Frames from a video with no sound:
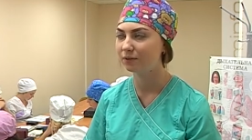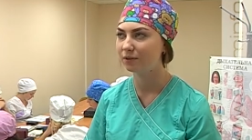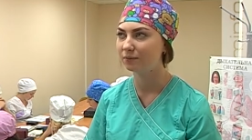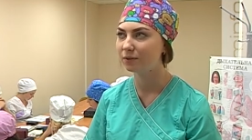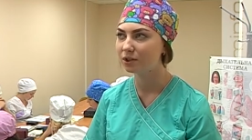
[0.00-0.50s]

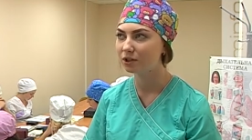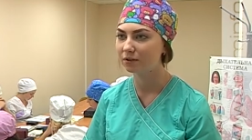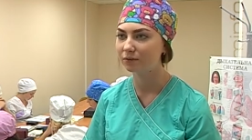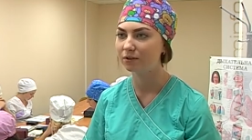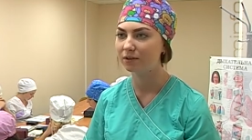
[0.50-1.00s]

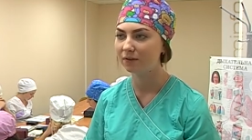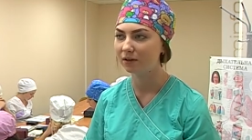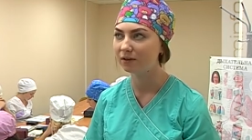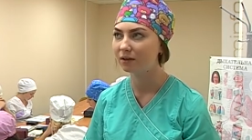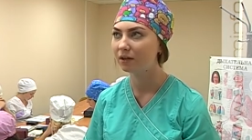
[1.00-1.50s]
внутримышечно,
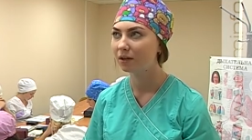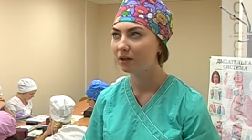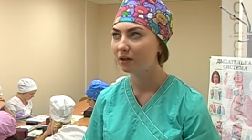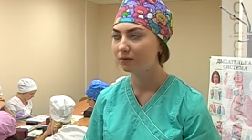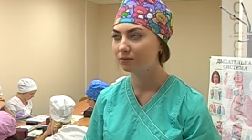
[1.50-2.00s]
внутривенно.
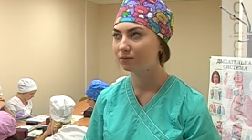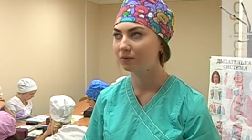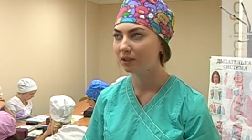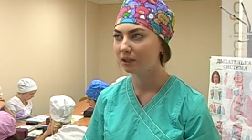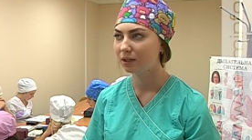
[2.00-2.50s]
Ну,
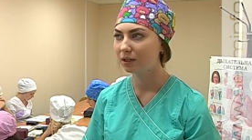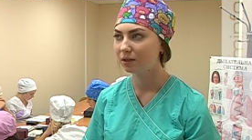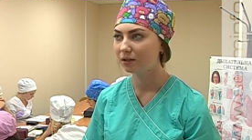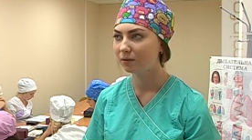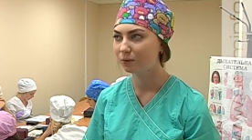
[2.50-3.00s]

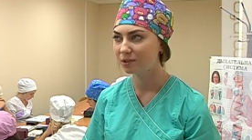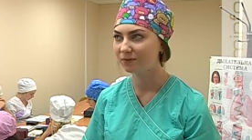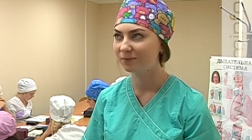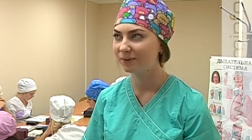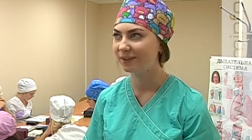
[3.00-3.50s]
и
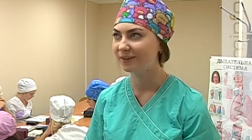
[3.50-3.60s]
отзывы были